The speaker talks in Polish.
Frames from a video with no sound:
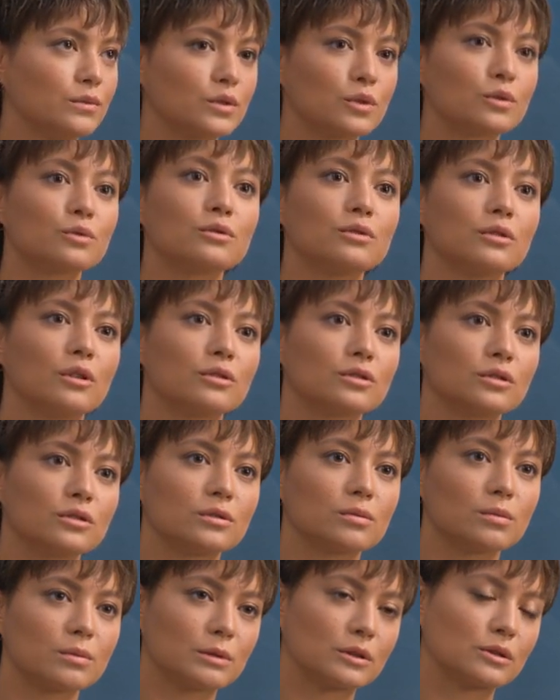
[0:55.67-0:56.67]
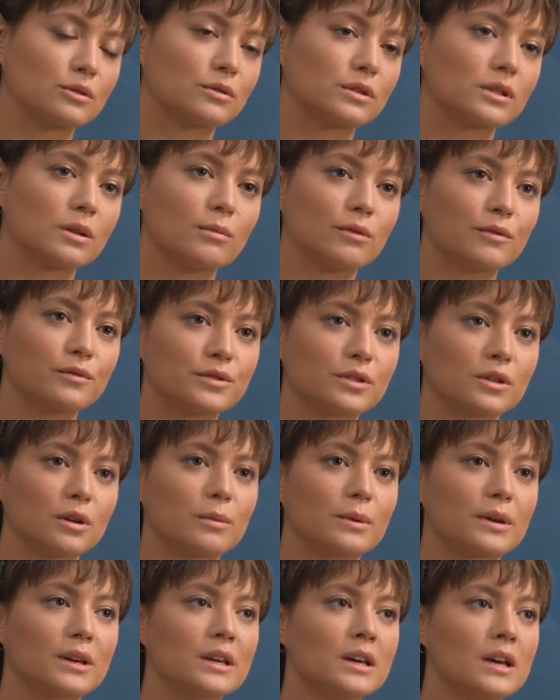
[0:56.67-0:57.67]
trudność po prostu samą w
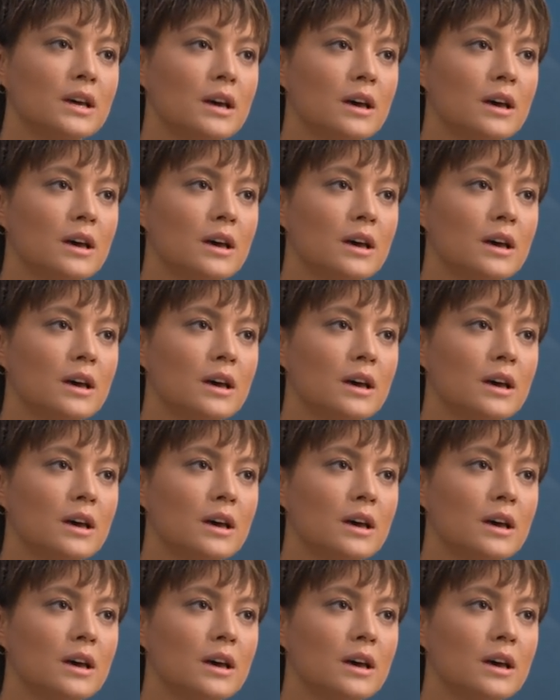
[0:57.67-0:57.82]
sobie.